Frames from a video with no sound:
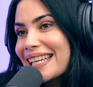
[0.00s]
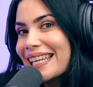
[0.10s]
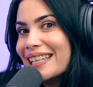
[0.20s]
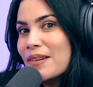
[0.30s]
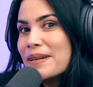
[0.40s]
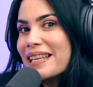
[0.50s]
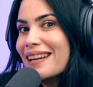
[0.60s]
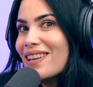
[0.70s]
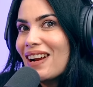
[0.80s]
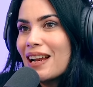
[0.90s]
que esta mañana
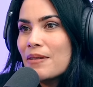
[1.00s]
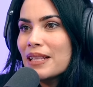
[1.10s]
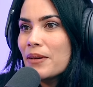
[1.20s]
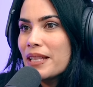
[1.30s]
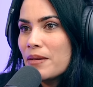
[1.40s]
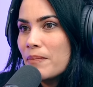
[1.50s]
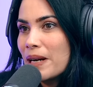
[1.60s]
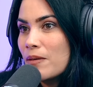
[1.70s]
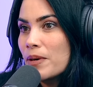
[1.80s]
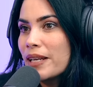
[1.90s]
yo la levanté bien
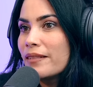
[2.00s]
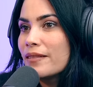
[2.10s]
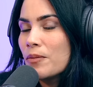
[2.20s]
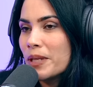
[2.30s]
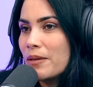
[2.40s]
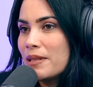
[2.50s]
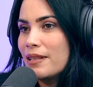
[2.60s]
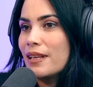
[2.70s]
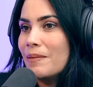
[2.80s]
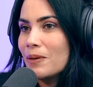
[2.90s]
temprano porque supuestamente
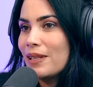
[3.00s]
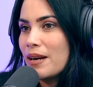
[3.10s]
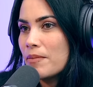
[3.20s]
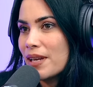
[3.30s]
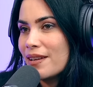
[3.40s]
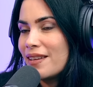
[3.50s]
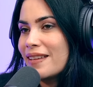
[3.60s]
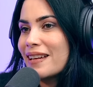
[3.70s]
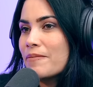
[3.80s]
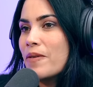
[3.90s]
teníamos terapia y
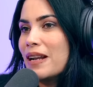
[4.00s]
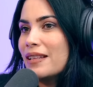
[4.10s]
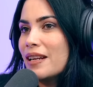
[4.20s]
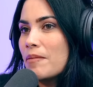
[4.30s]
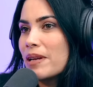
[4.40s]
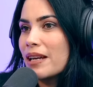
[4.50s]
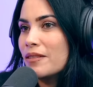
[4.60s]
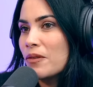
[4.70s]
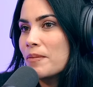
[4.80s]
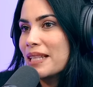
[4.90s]
llegamos a la terapia y
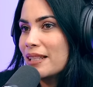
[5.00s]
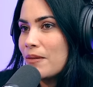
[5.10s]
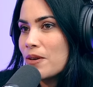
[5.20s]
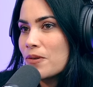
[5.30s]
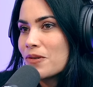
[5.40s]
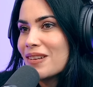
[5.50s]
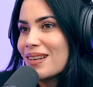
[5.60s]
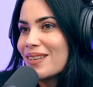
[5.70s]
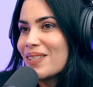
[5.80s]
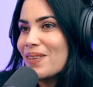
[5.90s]
solamente estaba yo.
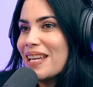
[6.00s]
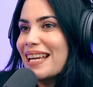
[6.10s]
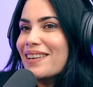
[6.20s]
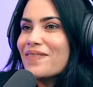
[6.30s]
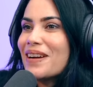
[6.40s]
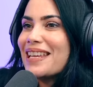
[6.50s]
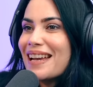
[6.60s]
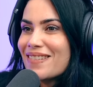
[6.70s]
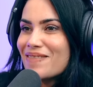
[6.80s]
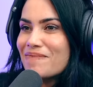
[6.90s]
So ella fue
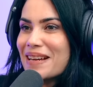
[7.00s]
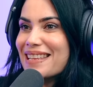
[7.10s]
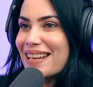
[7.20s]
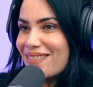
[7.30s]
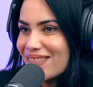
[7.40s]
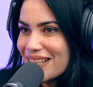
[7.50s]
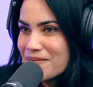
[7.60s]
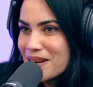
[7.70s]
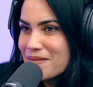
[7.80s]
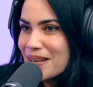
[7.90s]
a acompañarme
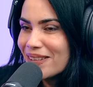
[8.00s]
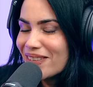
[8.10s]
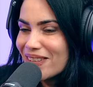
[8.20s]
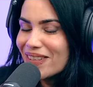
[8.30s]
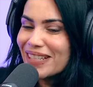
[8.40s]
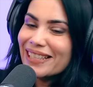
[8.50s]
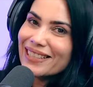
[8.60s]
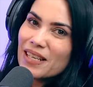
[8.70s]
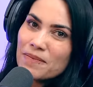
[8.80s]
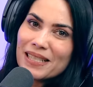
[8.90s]
después que madrugó y
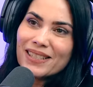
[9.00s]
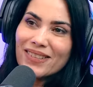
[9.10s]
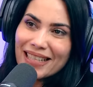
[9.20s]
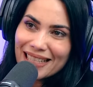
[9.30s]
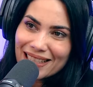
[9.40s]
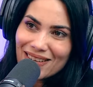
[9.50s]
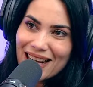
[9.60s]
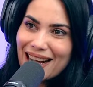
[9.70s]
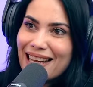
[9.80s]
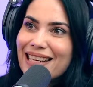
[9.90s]
entonces tuvo que ir a
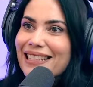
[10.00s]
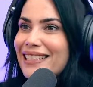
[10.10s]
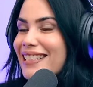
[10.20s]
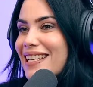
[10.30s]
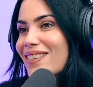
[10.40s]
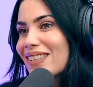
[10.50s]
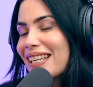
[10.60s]
trabajar y entonces llegó